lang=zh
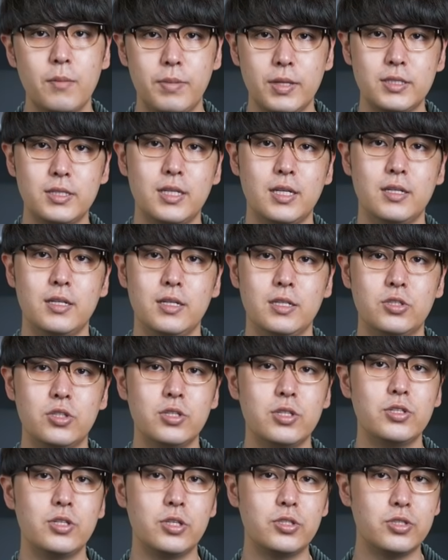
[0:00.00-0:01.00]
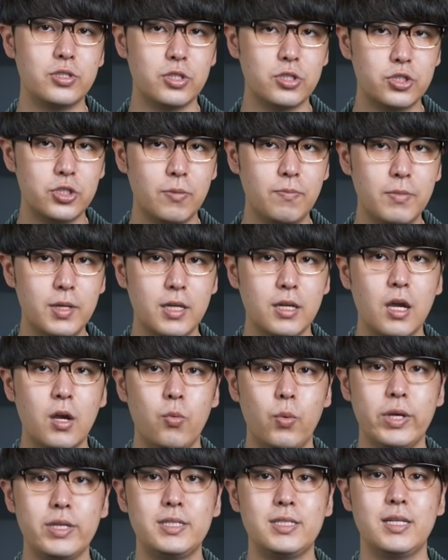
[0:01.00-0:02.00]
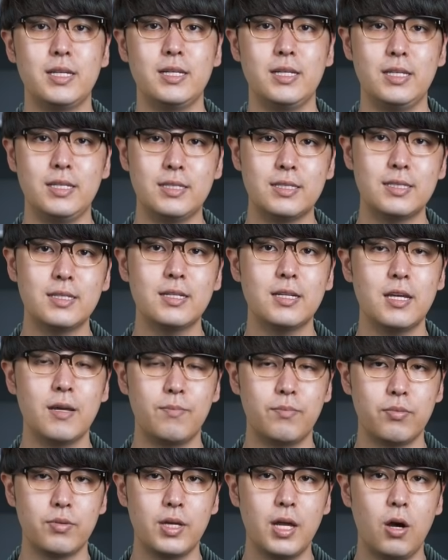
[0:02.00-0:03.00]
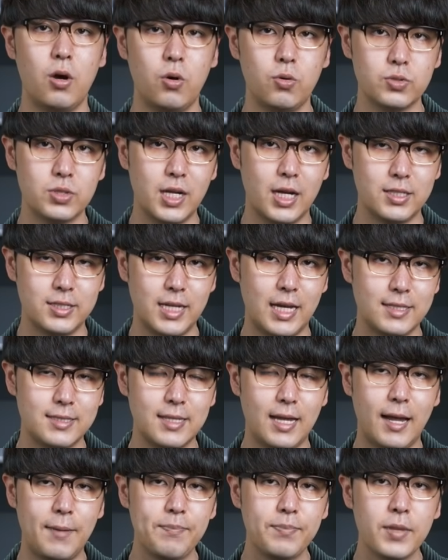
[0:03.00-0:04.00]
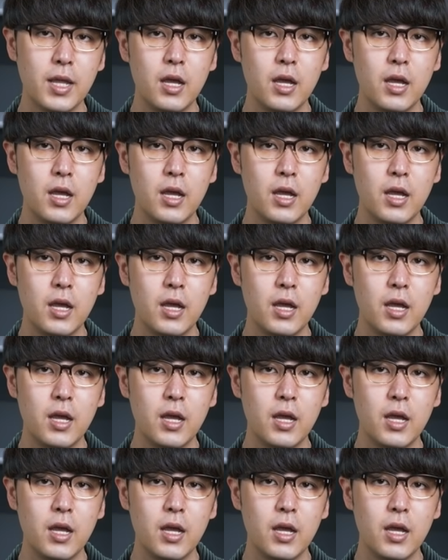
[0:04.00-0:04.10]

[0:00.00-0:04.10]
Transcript: 并且呢，以这些人质的生命威胁以色列不要轰炸加萨。